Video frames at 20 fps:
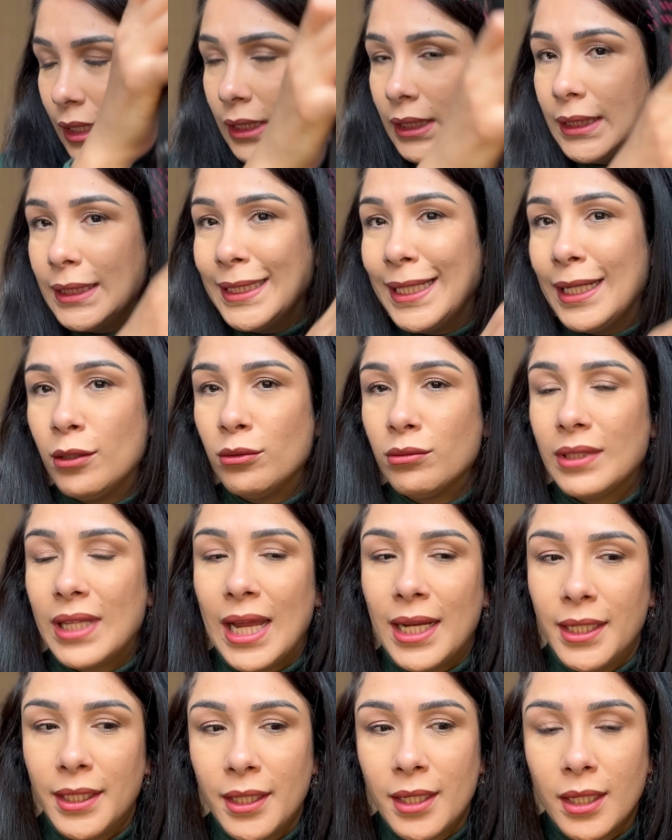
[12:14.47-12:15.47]
não
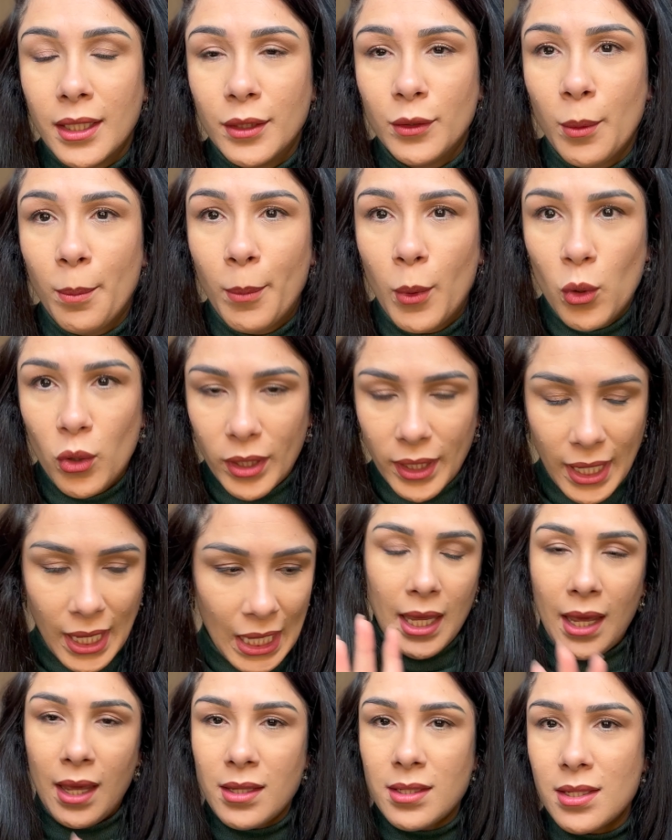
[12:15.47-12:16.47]
tá ligando
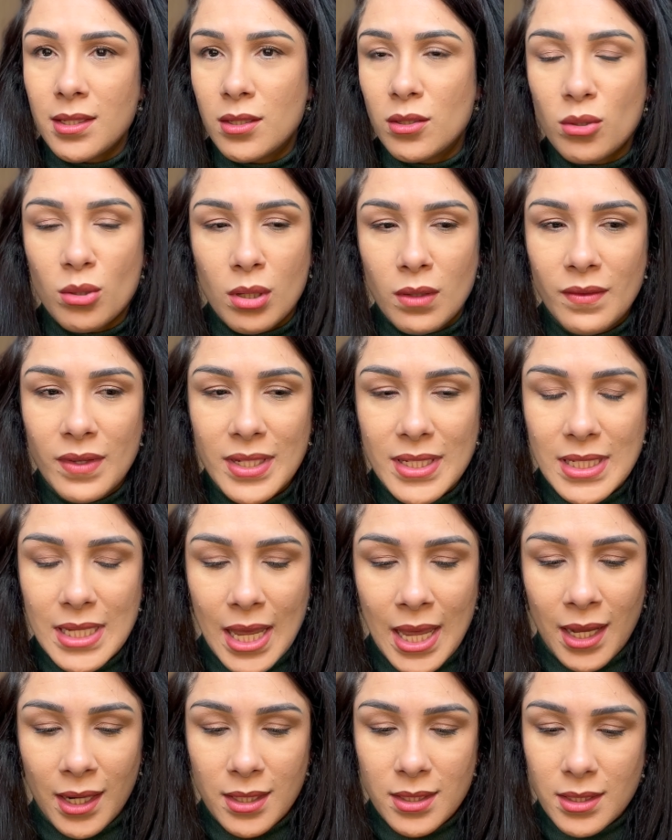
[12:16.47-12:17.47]
porque essas escovas
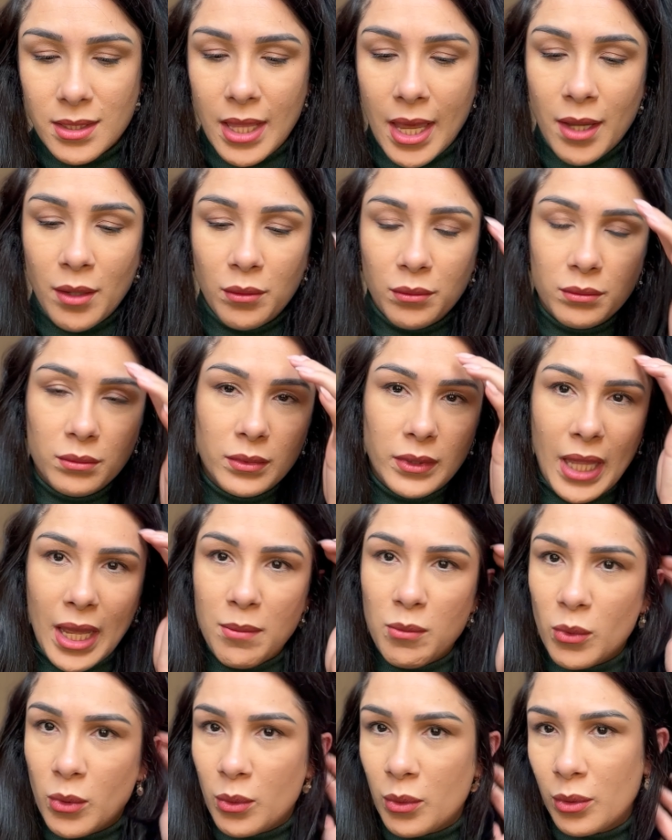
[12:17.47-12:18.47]
elas têm um
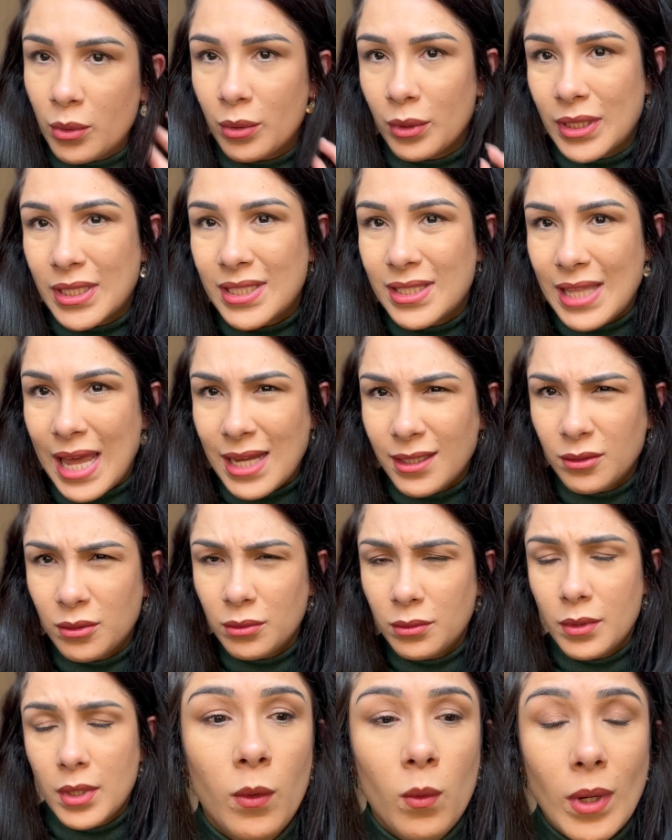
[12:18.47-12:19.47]

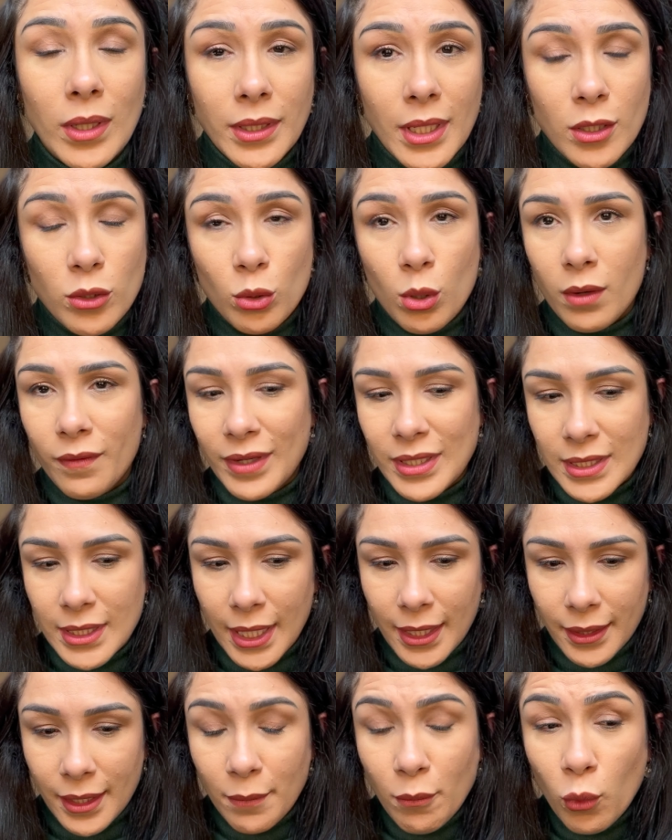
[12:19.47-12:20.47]
termostato. Quando a escova
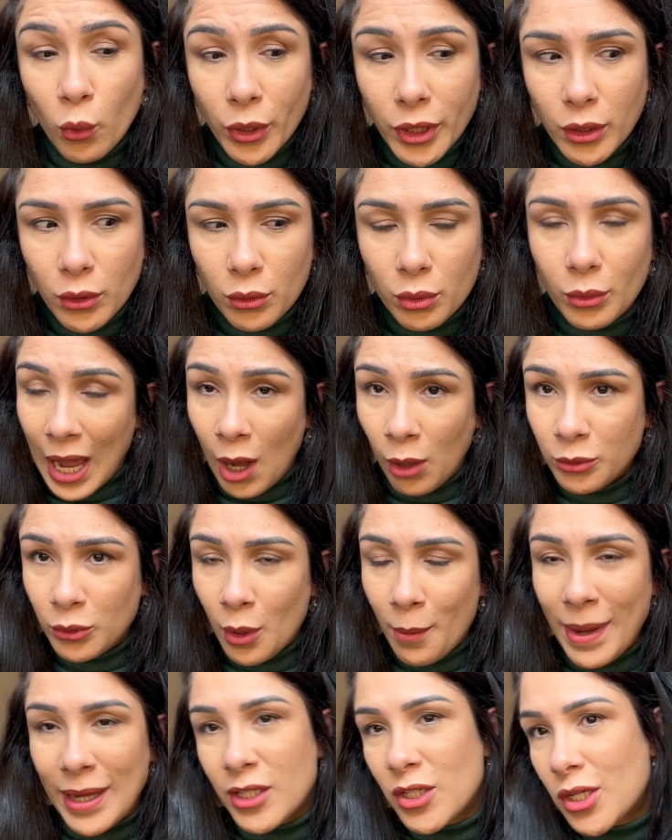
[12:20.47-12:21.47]
esquenta muito,
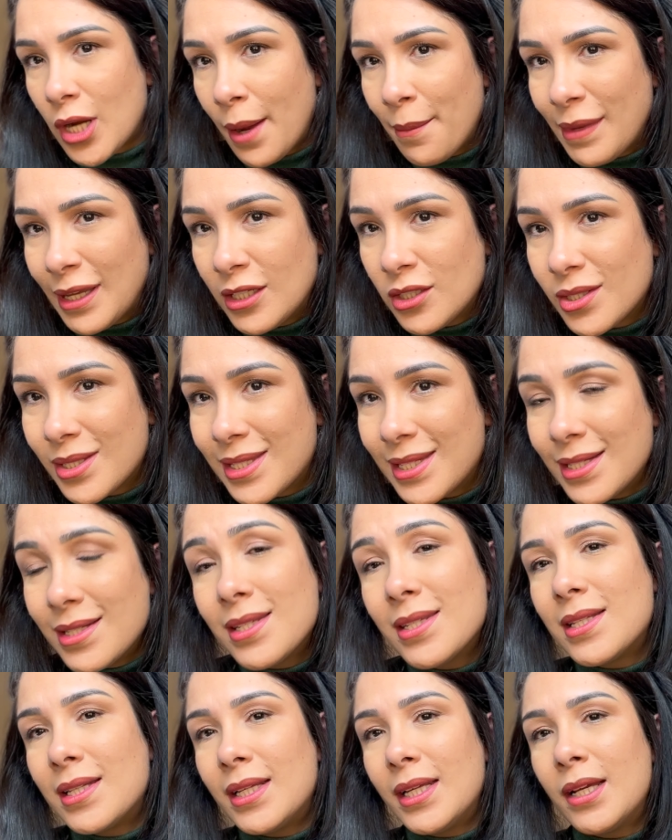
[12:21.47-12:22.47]
automaticamente se
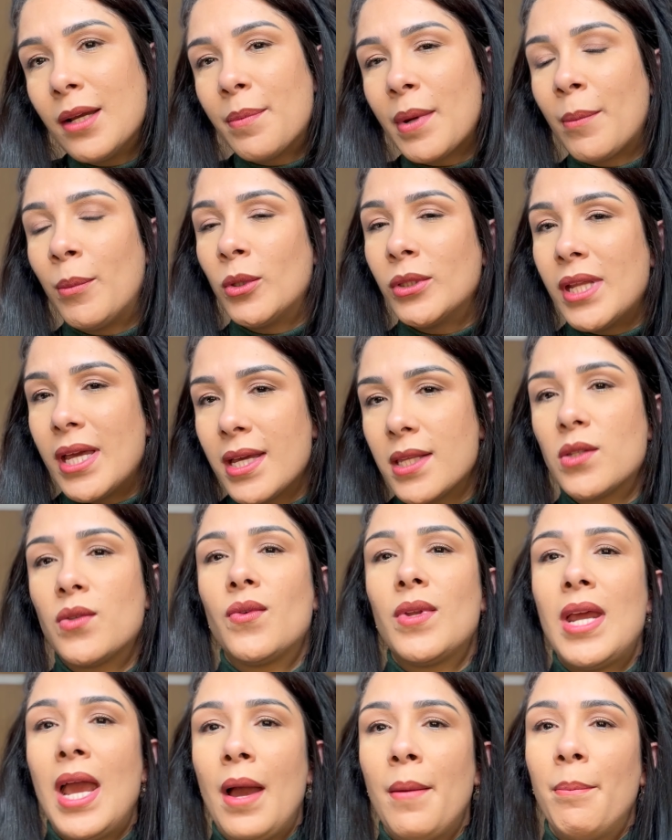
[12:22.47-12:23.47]
desliga para poder
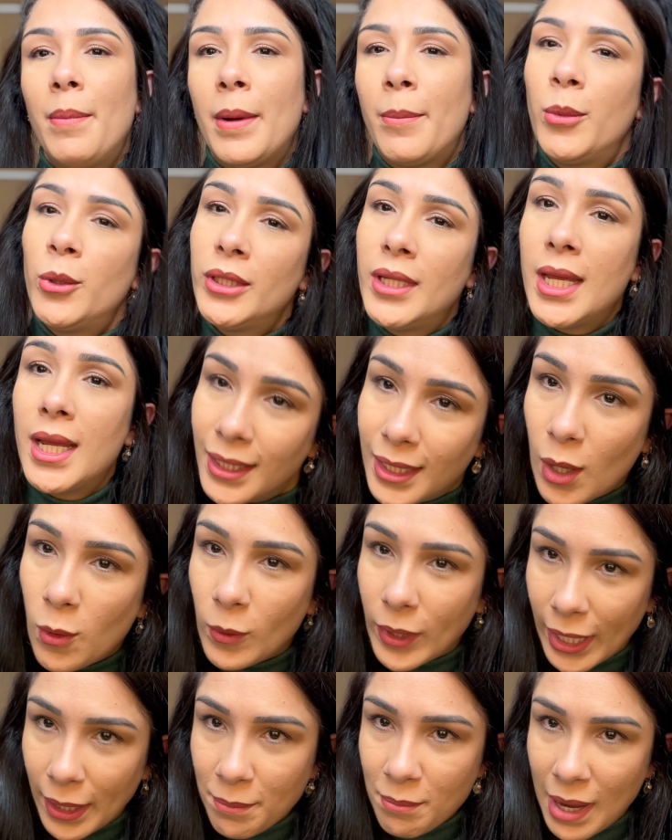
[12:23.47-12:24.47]
resfriar, para poder
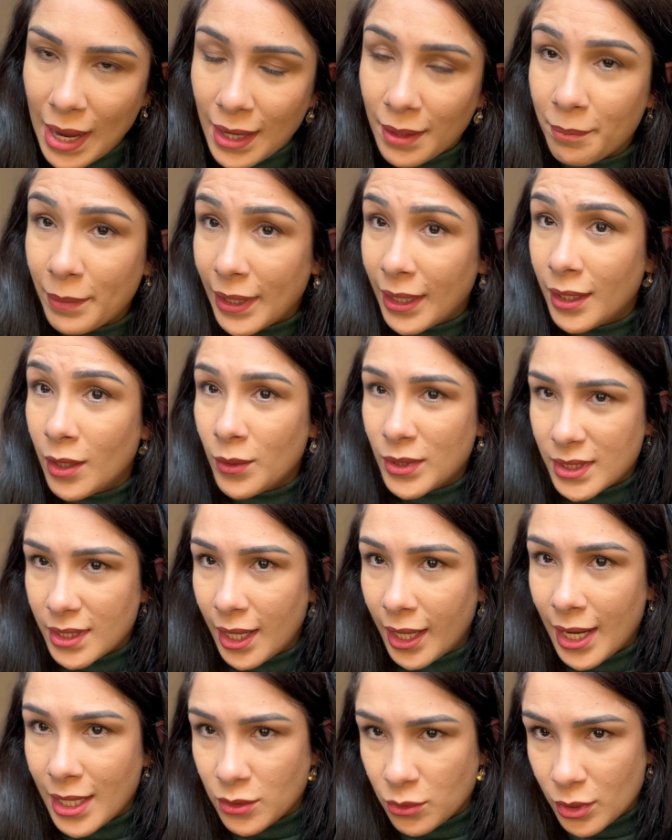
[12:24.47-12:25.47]
não queimar, para não
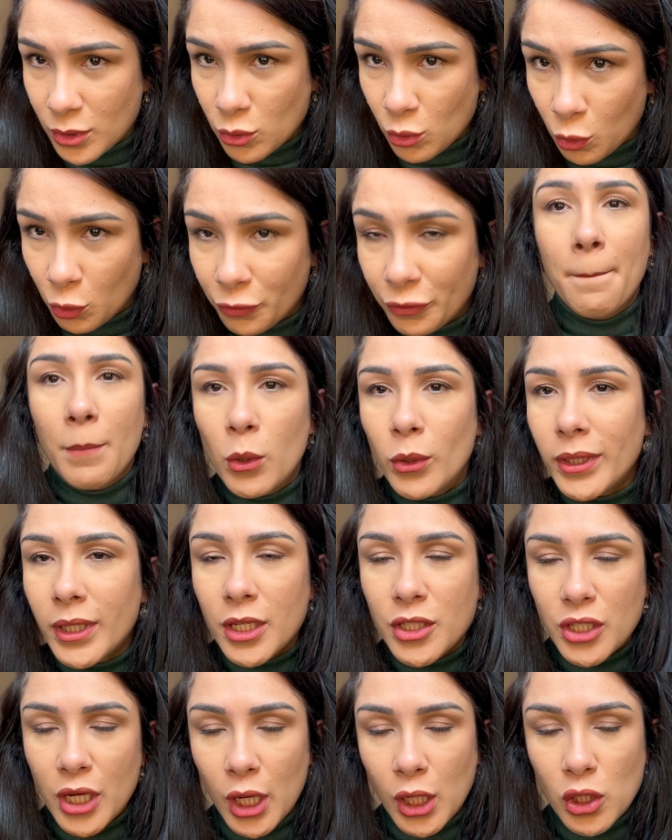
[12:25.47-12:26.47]
estragar a sua escova.
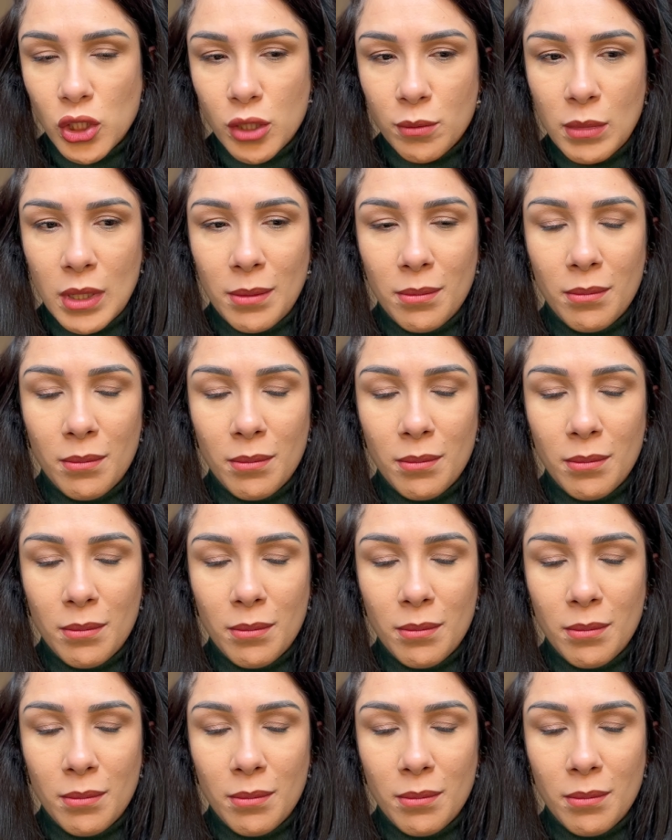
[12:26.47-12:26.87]
Muita gente me,